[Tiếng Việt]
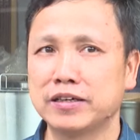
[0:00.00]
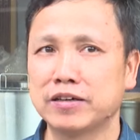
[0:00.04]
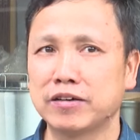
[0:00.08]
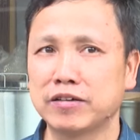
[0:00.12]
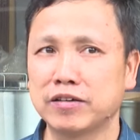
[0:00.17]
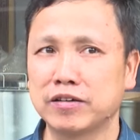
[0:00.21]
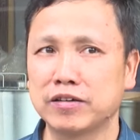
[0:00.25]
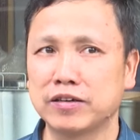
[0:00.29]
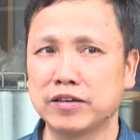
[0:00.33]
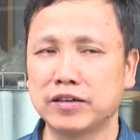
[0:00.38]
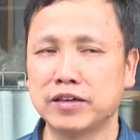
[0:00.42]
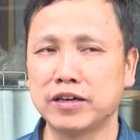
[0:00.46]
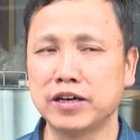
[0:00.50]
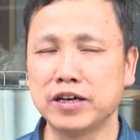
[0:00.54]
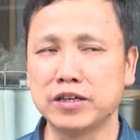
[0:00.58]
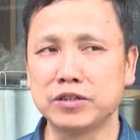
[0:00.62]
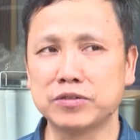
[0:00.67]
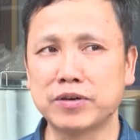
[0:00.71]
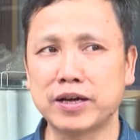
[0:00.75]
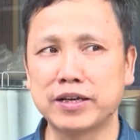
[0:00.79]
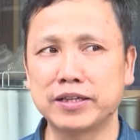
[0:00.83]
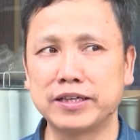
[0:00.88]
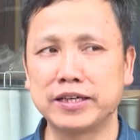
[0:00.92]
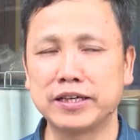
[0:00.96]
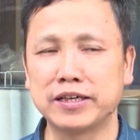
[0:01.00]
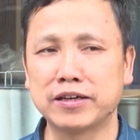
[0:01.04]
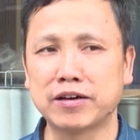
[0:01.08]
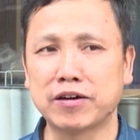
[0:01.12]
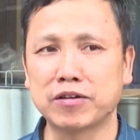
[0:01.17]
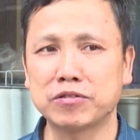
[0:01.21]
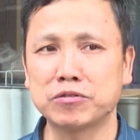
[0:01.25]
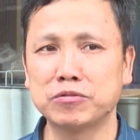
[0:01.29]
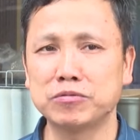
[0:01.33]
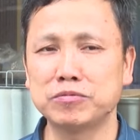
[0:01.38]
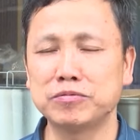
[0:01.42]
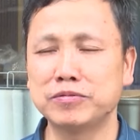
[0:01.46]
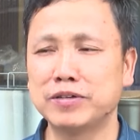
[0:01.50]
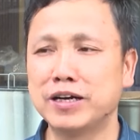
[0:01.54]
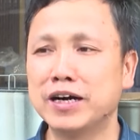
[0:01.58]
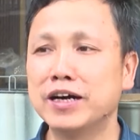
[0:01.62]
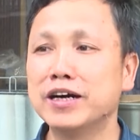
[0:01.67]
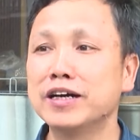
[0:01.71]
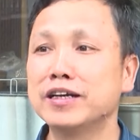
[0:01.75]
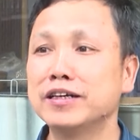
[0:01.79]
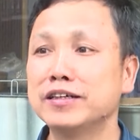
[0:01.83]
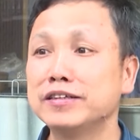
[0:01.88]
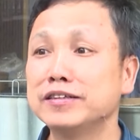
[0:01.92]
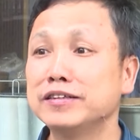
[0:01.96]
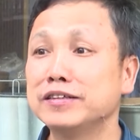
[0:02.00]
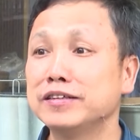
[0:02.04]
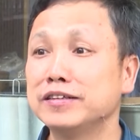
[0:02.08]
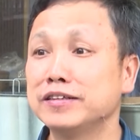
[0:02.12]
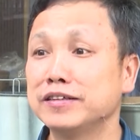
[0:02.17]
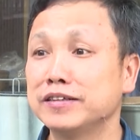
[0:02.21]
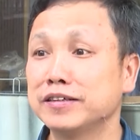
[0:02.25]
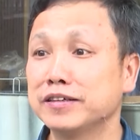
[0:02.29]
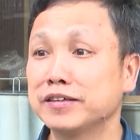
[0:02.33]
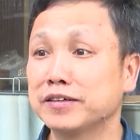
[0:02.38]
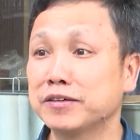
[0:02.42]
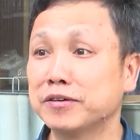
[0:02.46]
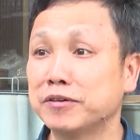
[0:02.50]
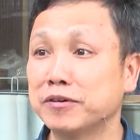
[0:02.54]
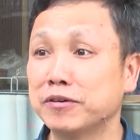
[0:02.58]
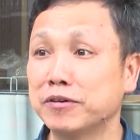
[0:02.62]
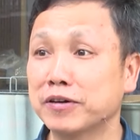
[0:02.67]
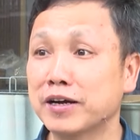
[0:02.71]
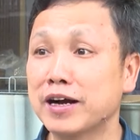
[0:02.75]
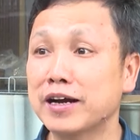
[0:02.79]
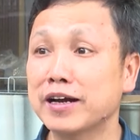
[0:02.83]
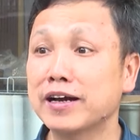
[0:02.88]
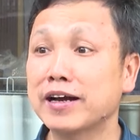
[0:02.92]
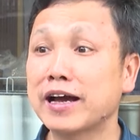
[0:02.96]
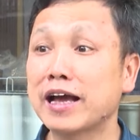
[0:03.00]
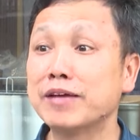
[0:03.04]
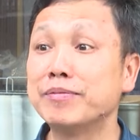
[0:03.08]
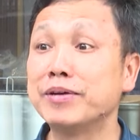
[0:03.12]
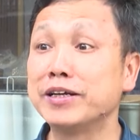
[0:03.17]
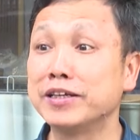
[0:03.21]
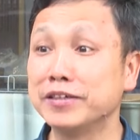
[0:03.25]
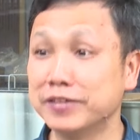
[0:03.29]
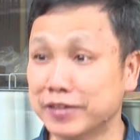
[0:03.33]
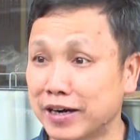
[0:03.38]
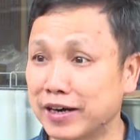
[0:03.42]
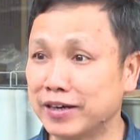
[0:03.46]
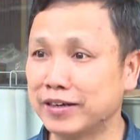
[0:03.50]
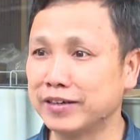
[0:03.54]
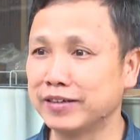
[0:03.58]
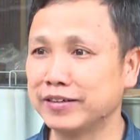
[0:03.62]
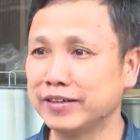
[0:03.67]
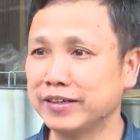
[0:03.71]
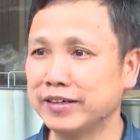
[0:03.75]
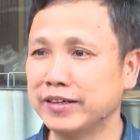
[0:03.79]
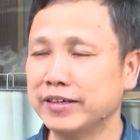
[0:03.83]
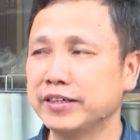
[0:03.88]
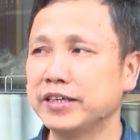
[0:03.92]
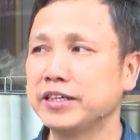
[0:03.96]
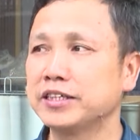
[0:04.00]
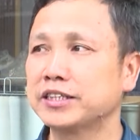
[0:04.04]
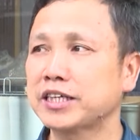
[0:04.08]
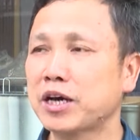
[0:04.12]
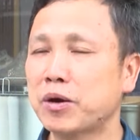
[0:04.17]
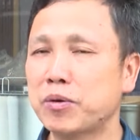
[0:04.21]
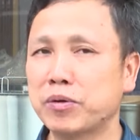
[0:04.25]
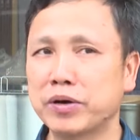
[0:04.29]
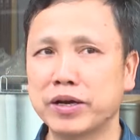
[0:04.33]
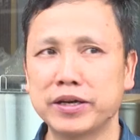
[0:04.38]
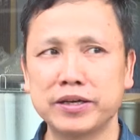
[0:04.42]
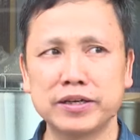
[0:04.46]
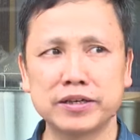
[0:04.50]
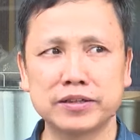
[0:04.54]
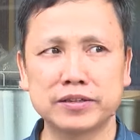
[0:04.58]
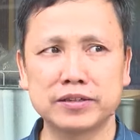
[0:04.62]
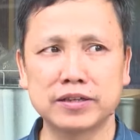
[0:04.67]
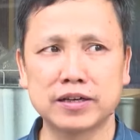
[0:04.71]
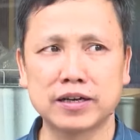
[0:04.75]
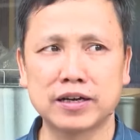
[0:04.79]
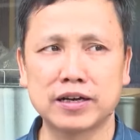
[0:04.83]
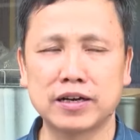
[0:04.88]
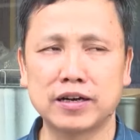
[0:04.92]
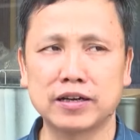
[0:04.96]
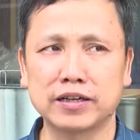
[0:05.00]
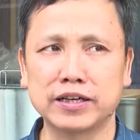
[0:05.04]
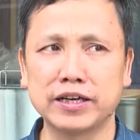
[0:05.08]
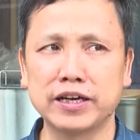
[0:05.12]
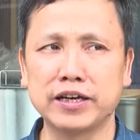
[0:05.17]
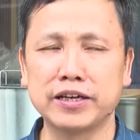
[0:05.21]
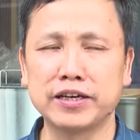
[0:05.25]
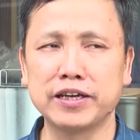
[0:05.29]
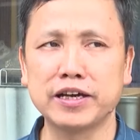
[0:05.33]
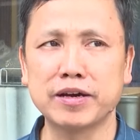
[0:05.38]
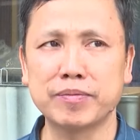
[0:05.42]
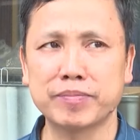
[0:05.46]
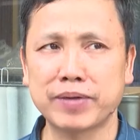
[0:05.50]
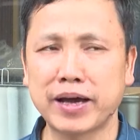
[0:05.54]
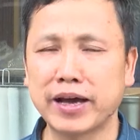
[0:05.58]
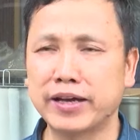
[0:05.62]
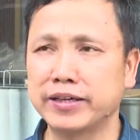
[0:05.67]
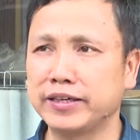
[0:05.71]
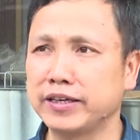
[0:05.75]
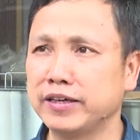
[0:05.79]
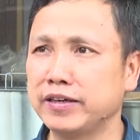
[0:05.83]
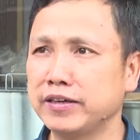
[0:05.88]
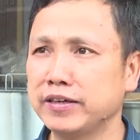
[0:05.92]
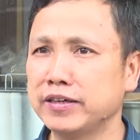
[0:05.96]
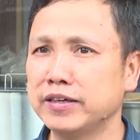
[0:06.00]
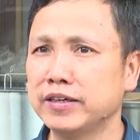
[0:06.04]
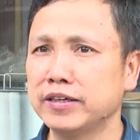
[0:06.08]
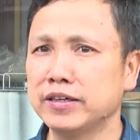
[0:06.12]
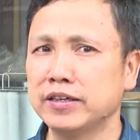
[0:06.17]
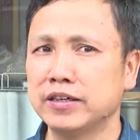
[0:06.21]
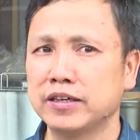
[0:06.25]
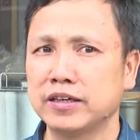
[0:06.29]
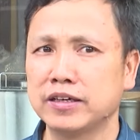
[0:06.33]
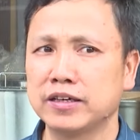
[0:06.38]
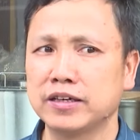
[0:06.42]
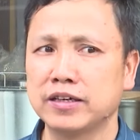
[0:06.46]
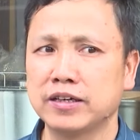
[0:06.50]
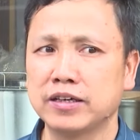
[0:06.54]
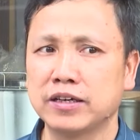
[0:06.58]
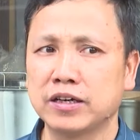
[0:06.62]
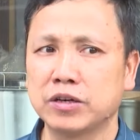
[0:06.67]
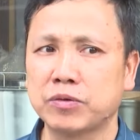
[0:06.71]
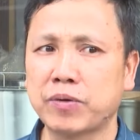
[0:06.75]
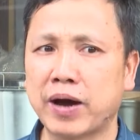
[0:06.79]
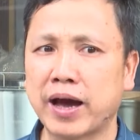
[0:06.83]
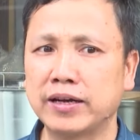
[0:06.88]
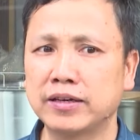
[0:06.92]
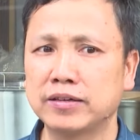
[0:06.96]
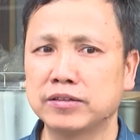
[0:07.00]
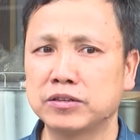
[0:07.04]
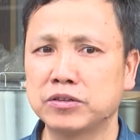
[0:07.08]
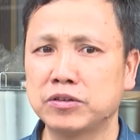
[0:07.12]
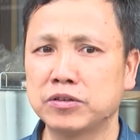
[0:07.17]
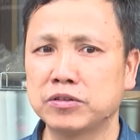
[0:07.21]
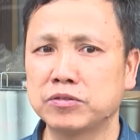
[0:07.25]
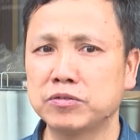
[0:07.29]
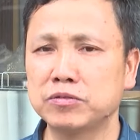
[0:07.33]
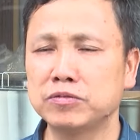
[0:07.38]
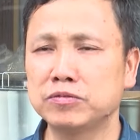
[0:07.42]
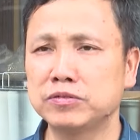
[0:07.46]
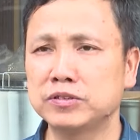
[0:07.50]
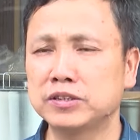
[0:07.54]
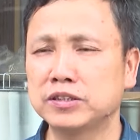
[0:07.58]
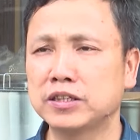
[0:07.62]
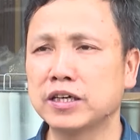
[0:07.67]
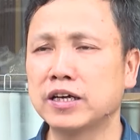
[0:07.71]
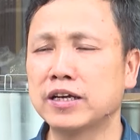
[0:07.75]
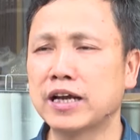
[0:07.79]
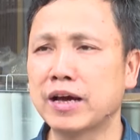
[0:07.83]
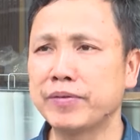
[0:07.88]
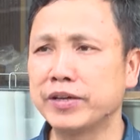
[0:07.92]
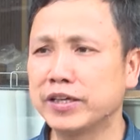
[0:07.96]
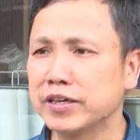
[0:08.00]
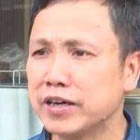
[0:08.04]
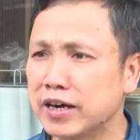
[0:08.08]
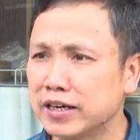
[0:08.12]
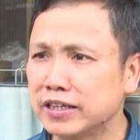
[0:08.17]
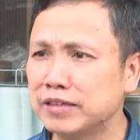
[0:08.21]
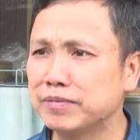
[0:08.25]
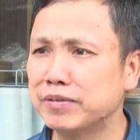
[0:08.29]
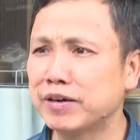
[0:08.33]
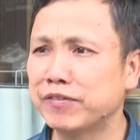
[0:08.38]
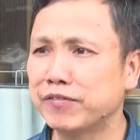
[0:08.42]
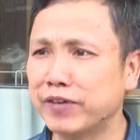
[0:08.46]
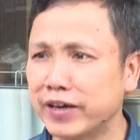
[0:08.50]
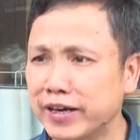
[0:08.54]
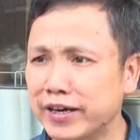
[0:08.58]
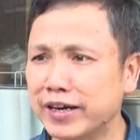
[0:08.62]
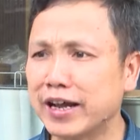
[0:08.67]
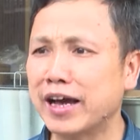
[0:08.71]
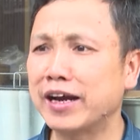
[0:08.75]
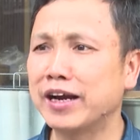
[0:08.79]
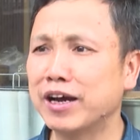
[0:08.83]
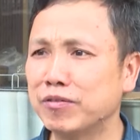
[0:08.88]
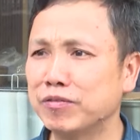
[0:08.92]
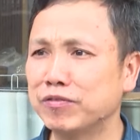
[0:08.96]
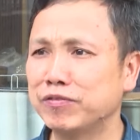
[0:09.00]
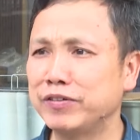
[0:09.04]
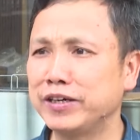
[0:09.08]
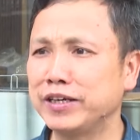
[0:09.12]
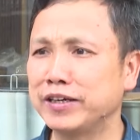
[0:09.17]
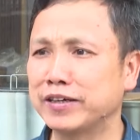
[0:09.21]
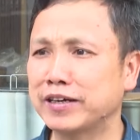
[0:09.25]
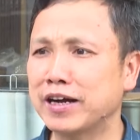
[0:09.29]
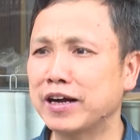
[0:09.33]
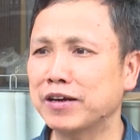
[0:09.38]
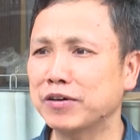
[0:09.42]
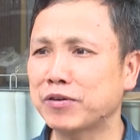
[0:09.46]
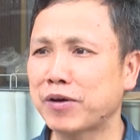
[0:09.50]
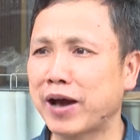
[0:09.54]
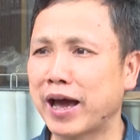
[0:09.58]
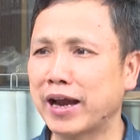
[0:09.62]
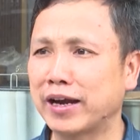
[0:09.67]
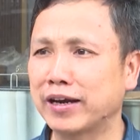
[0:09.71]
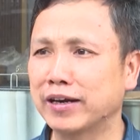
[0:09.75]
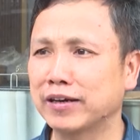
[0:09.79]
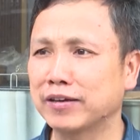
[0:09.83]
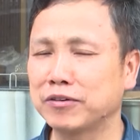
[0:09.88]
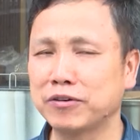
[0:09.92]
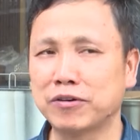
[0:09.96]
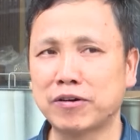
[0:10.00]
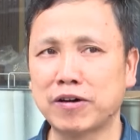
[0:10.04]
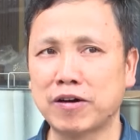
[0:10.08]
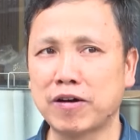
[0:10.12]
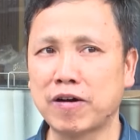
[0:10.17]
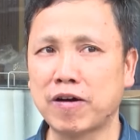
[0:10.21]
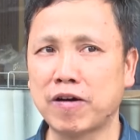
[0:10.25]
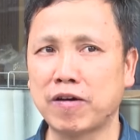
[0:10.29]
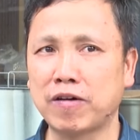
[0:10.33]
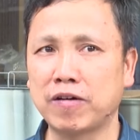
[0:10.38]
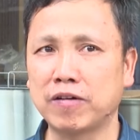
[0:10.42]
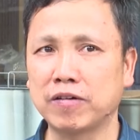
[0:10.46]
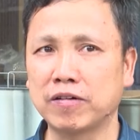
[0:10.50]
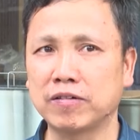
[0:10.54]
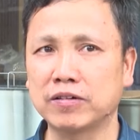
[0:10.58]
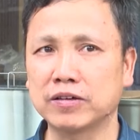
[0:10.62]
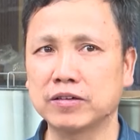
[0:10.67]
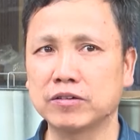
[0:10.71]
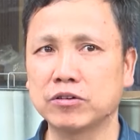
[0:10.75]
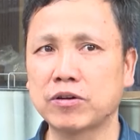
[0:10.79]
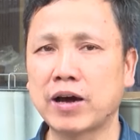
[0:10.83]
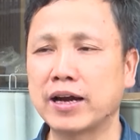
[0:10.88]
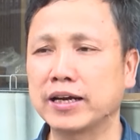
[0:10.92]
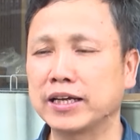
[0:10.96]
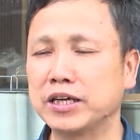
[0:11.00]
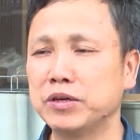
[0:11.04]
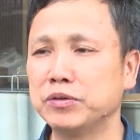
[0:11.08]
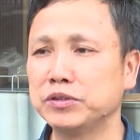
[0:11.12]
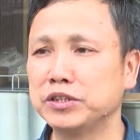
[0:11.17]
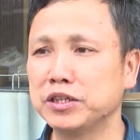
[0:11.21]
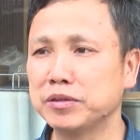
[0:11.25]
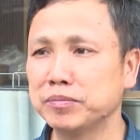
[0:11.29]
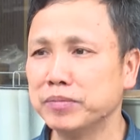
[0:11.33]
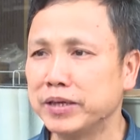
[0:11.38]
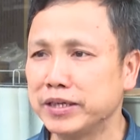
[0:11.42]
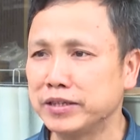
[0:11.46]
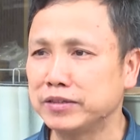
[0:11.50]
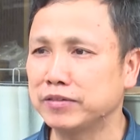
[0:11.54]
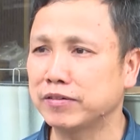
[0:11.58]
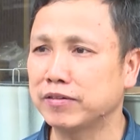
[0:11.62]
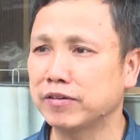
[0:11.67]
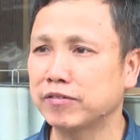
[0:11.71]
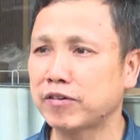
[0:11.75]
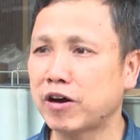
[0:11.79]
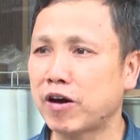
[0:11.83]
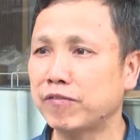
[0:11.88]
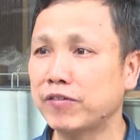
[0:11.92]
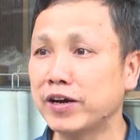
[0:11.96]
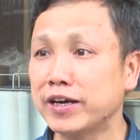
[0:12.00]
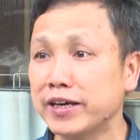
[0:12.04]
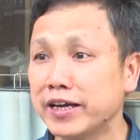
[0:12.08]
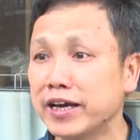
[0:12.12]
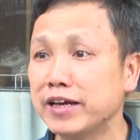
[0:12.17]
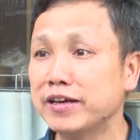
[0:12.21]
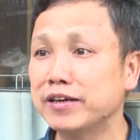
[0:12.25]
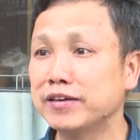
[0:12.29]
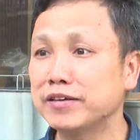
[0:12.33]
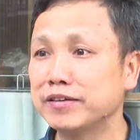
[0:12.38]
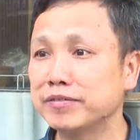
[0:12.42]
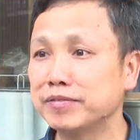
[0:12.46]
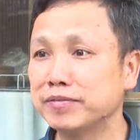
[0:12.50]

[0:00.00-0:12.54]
à, lợi nhuận thì nó cũng hơn của các ngày bình thường. Thì sau cái đợt à, kỷ niệm này thì quán chúng tôi cũng trở lại bình thường nhưng mà vẫn là đông vì các đoàn của họ đoàn cựu chiến binh rồi họ vẫn nên